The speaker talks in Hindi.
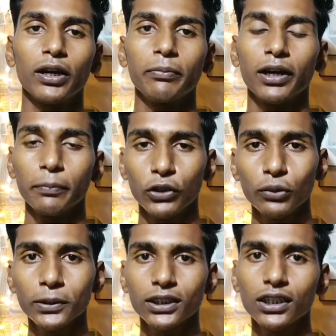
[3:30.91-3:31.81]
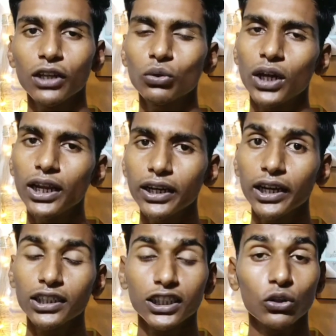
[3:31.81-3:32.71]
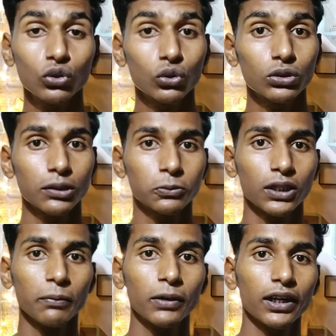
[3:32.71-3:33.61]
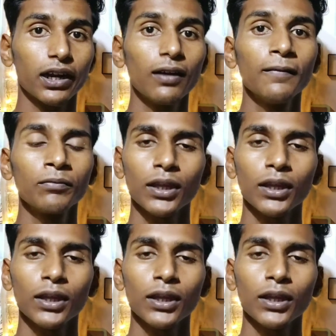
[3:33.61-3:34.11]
बारे में अगर वीडियो पसंद आए तो लाइक करेगा चैनल को जरूर सब्सक्राइब करेगा